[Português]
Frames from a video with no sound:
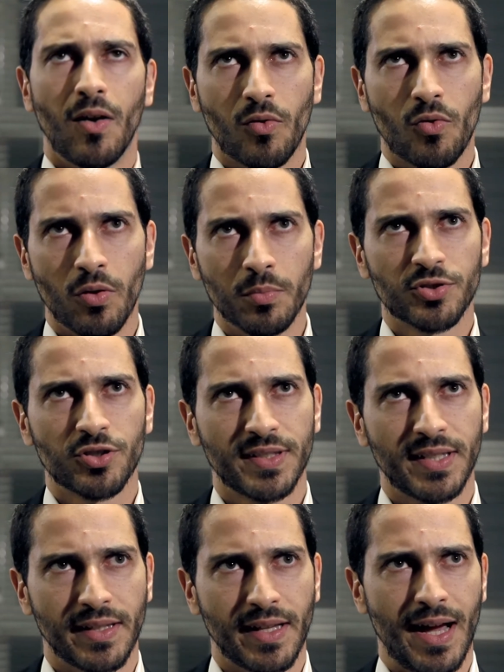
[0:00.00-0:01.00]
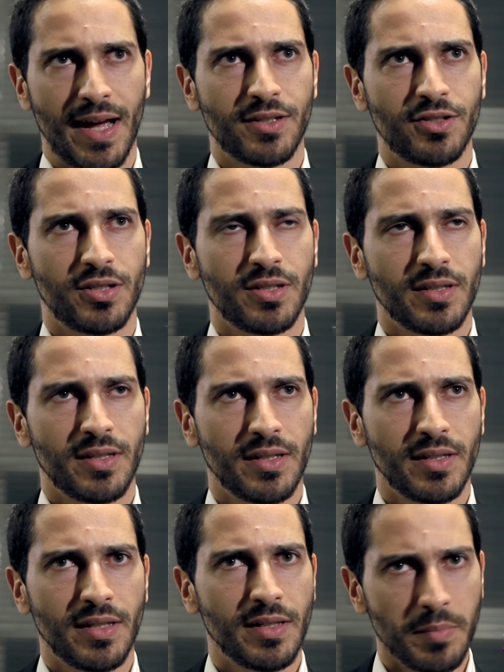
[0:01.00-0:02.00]
Como sociedade
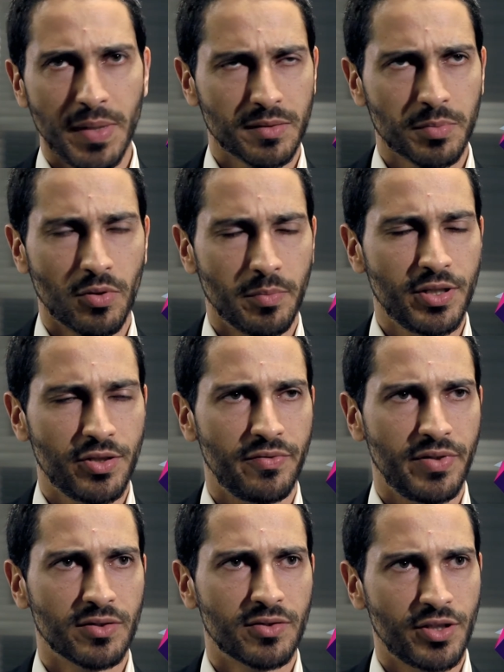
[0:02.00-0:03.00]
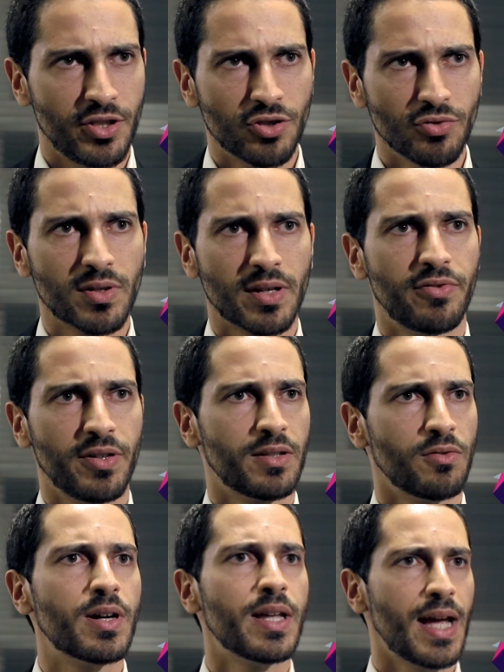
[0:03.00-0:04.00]
e mesmo como indivíduos, a gente nunca foi
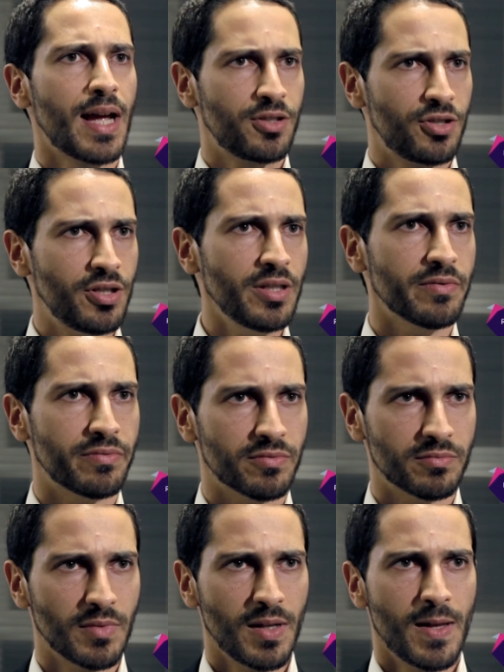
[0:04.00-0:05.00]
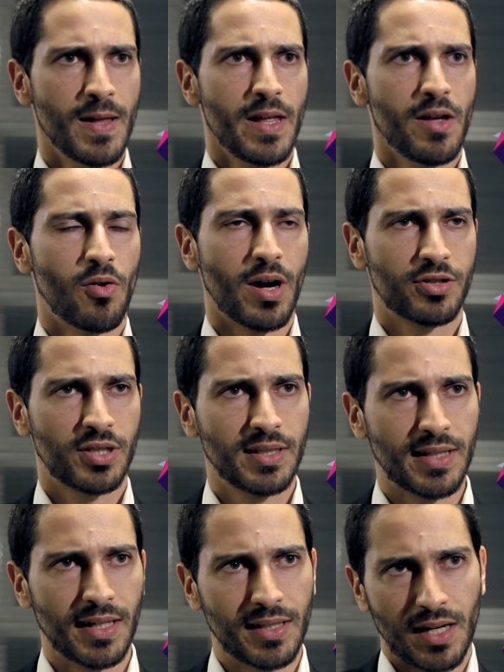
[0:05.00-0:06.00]
tão criativo eu acho que
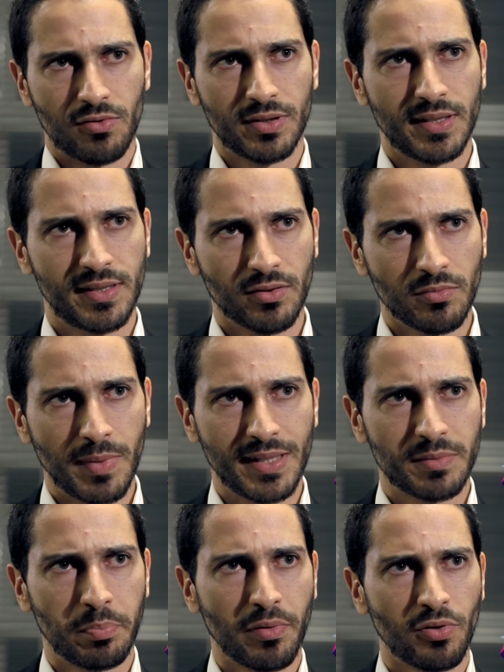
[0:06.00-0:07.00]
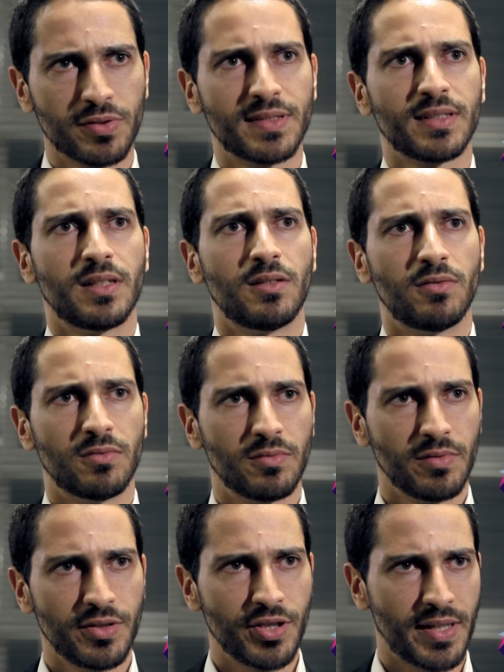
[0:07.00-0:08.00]
está acontecendo uma explosão
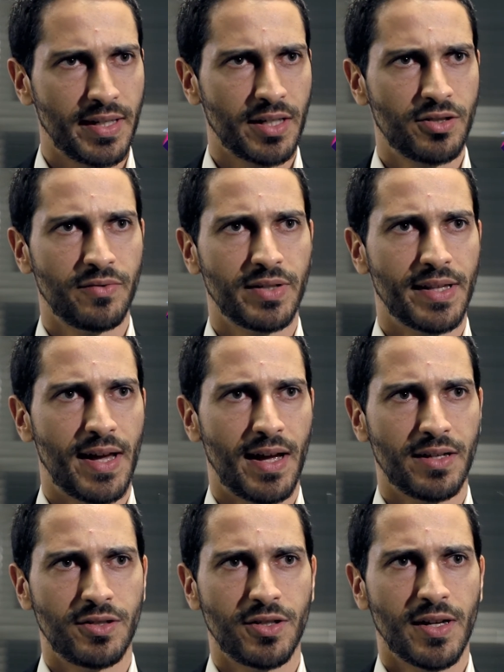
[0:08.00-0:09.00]
de criatividade.